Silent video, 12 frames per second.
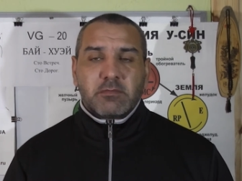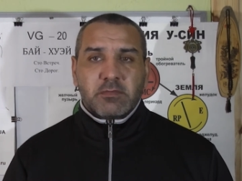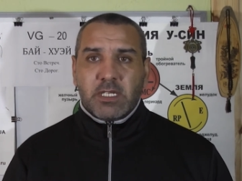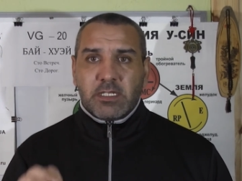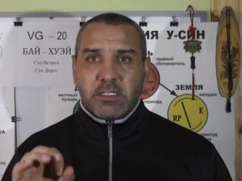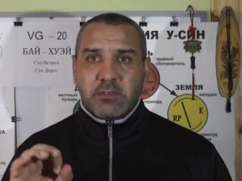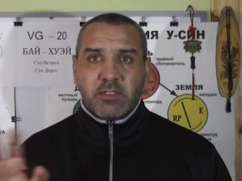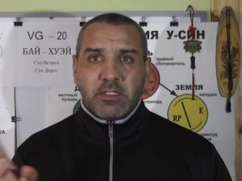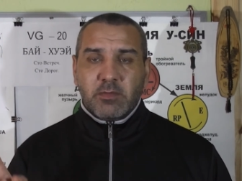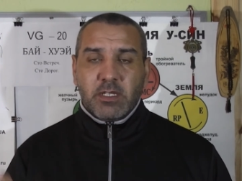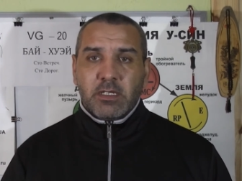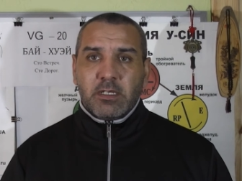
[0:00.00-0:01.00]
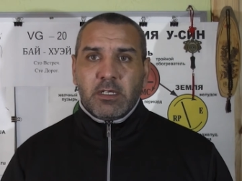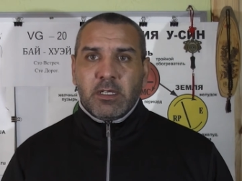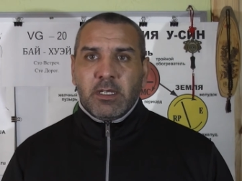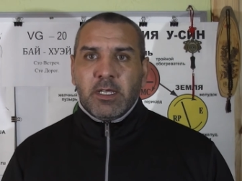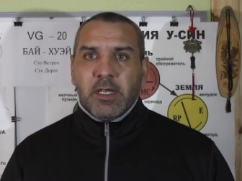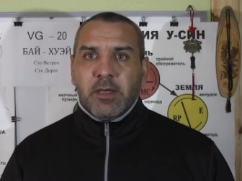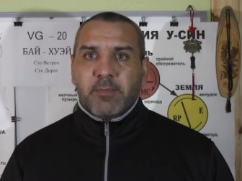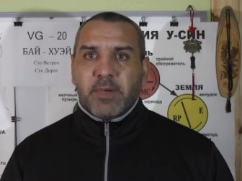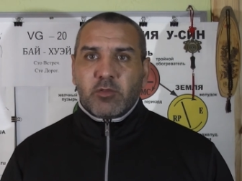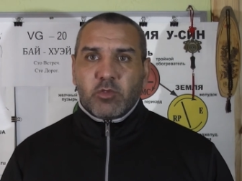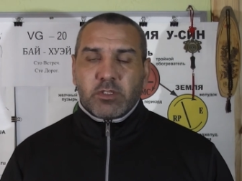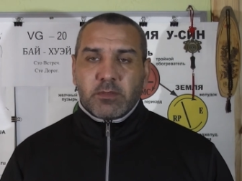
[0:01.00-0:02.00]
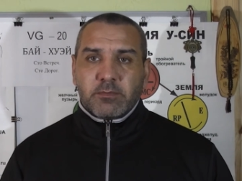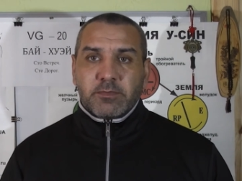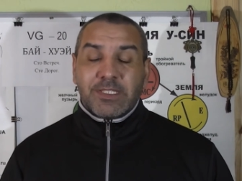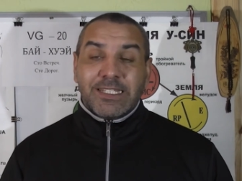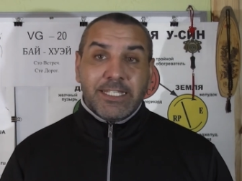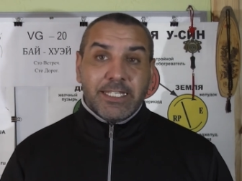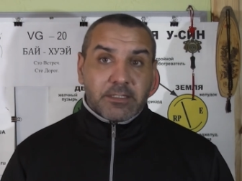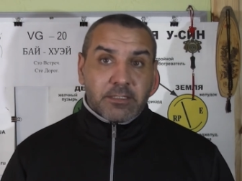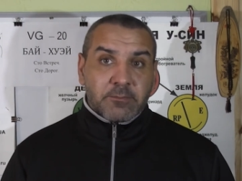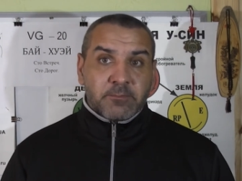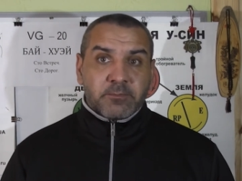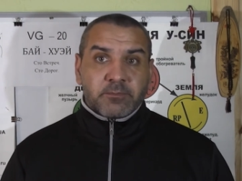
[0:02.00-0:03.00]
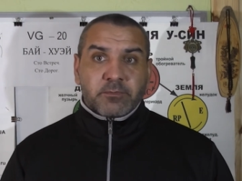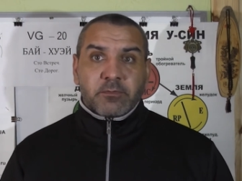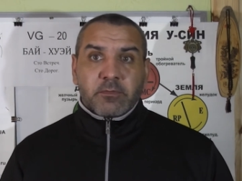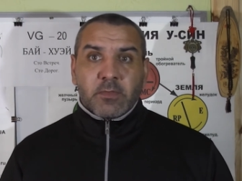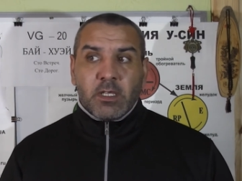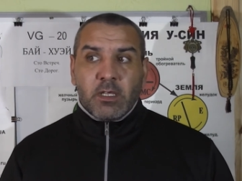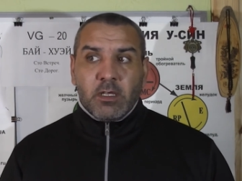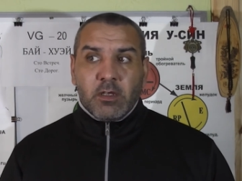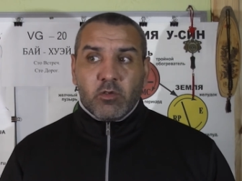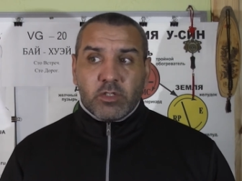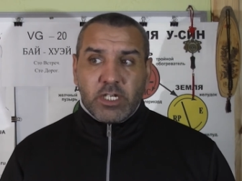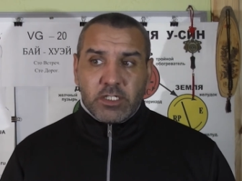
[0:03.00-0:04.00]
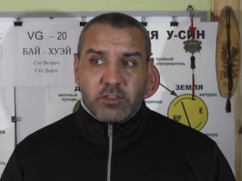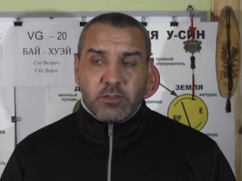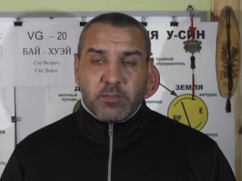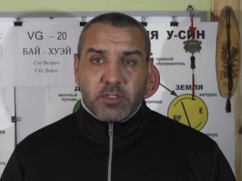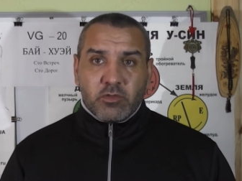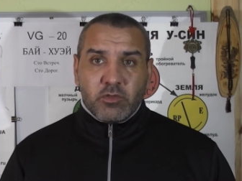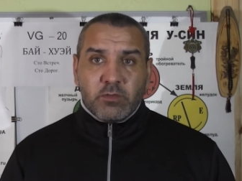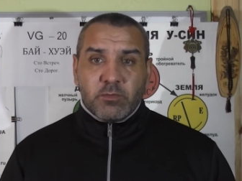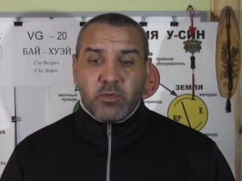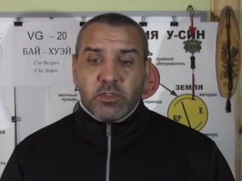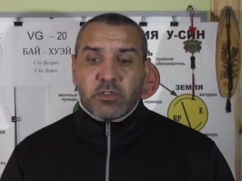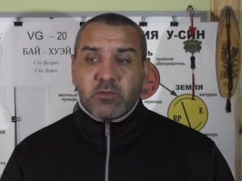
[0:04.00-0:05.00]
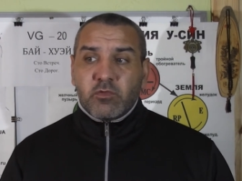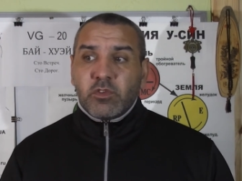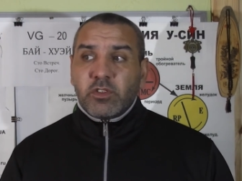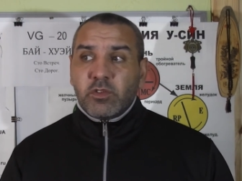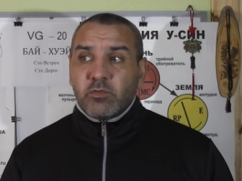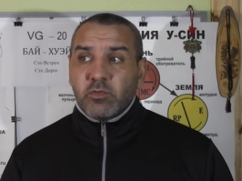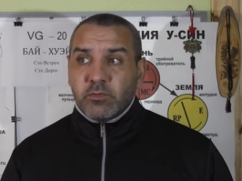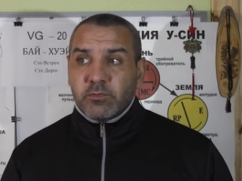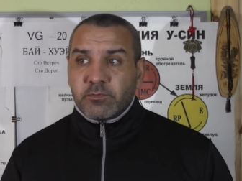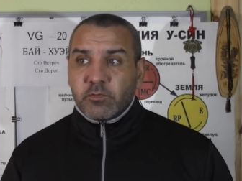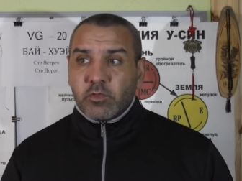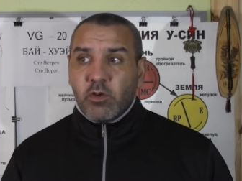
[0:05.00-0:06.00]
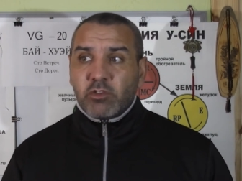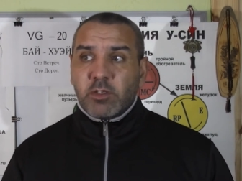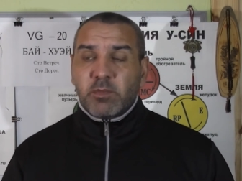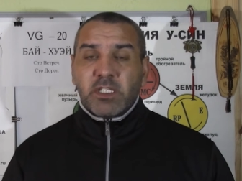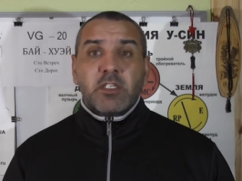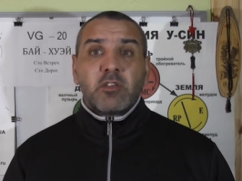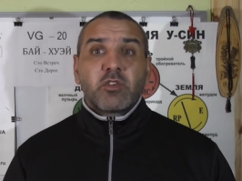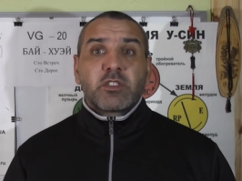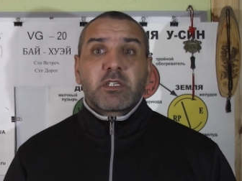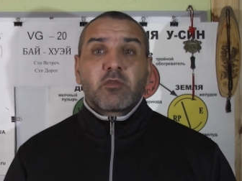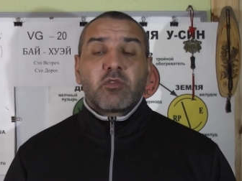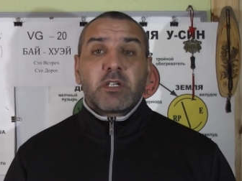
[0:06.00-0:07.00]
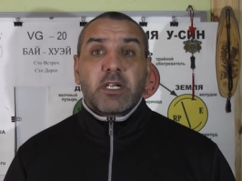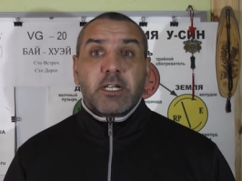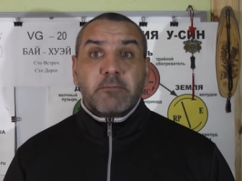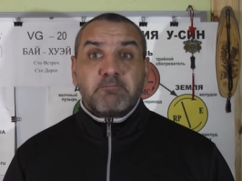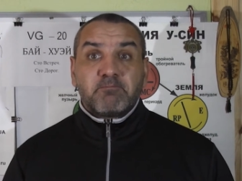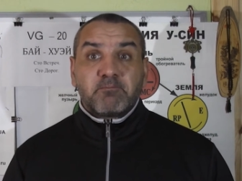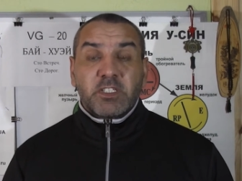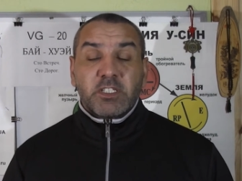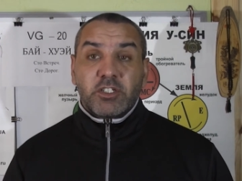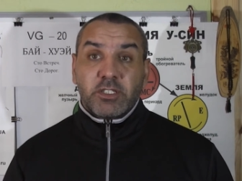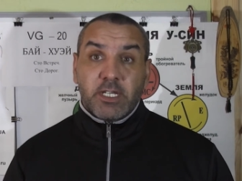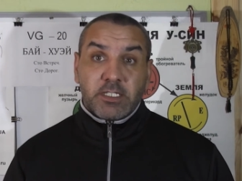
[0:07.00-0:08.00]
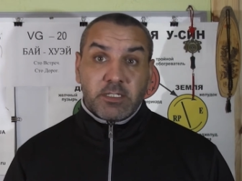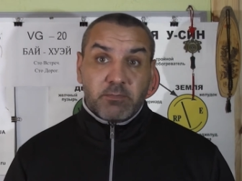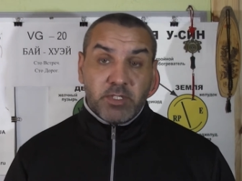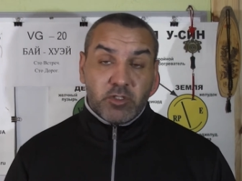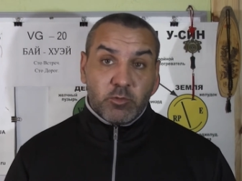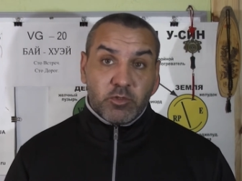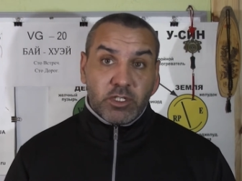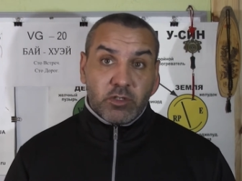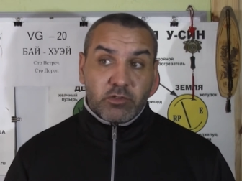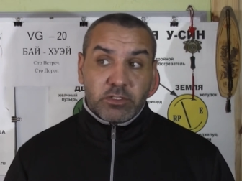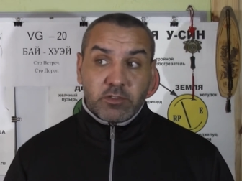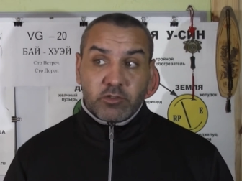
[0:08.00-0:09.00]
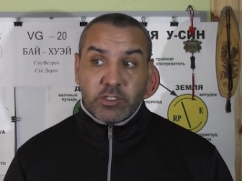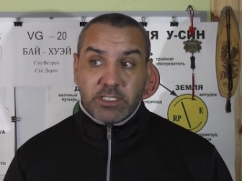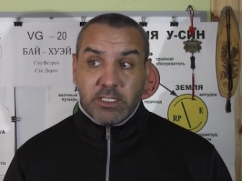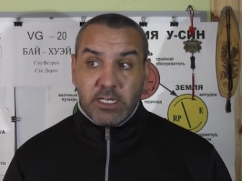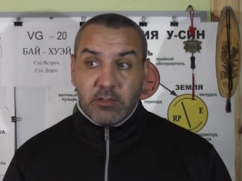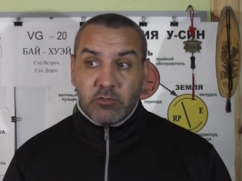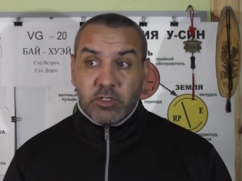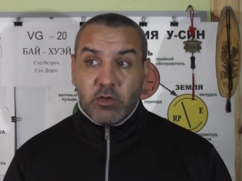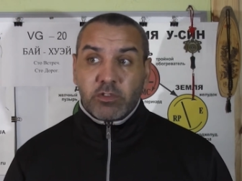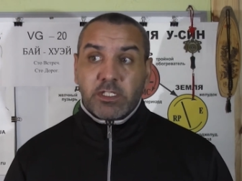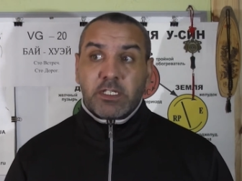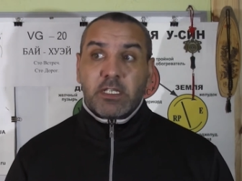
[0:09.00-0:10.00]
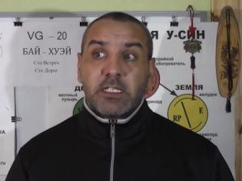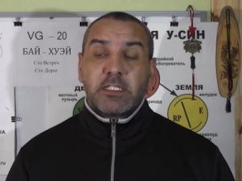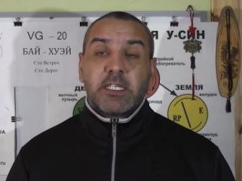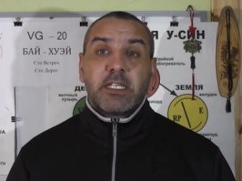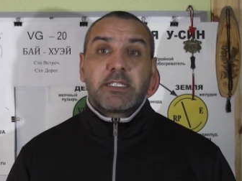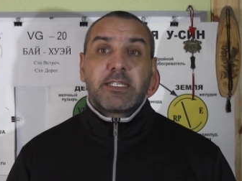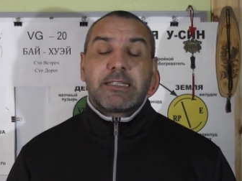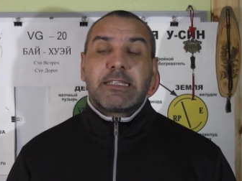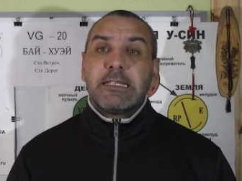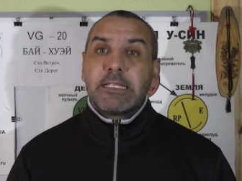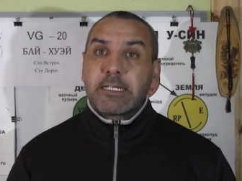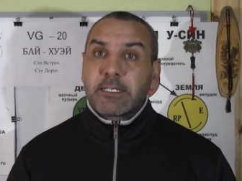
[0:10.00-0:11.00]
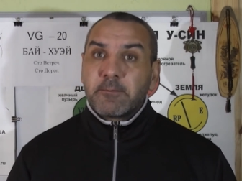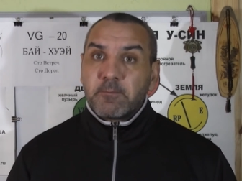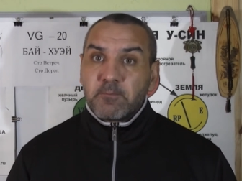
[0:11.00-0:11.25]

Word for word: как, извините меня, по нотам. Нет. У каждого это происходит по-своему. У кого-то блокируется рука, и начинается приступ, и человек уже знает. У кого-то холодеет затылок,